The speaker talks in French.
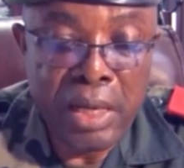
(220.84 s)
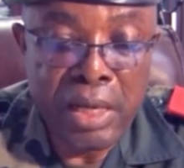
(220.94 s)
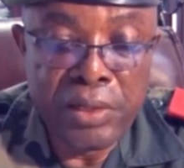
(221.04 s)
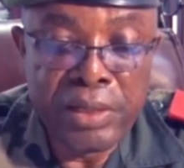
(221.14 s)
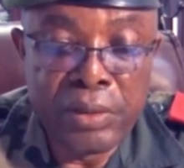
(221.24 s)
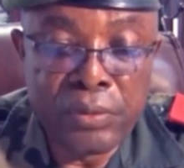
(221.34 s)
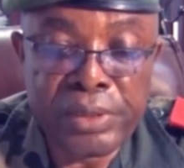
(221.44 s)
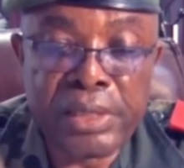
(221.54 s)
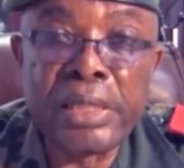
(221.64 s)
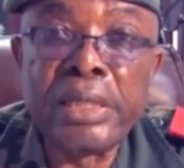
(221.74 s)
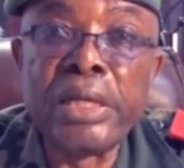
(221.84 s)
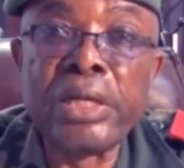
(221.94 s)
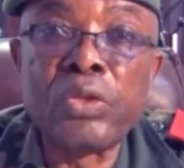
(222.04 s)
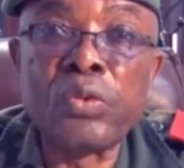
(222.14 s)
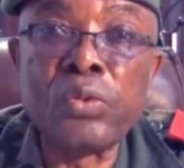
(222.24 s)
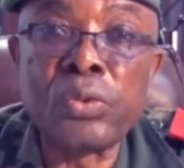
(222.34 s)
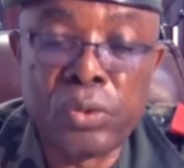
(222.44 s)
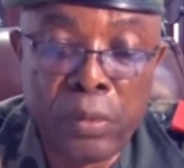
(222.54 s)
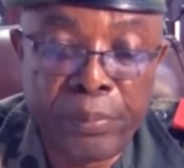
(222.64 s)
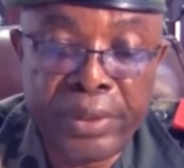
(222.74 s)
et de dénoncer
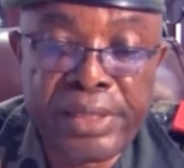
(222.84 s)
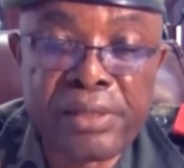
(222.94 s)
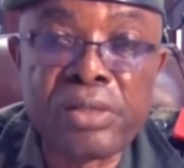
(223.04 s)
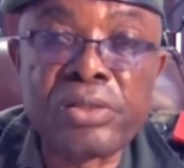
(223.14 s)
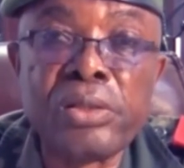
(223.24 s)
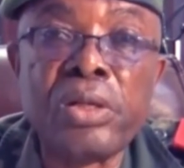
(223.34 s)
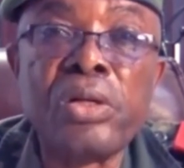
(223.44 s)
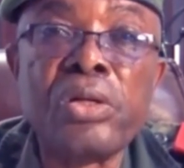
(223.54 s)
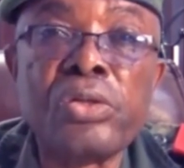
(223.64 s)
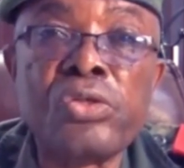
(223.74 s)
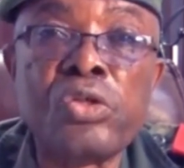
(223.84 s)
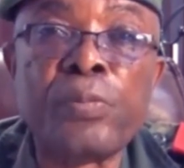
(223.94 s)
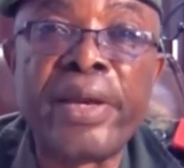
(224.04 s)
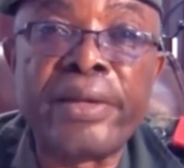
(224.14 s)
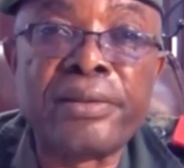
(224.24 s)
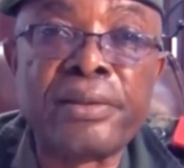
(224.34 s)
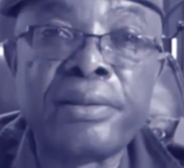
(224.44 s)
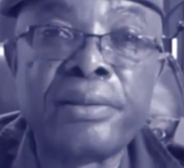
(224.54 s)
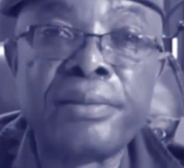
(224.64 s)
toute présence suspecte.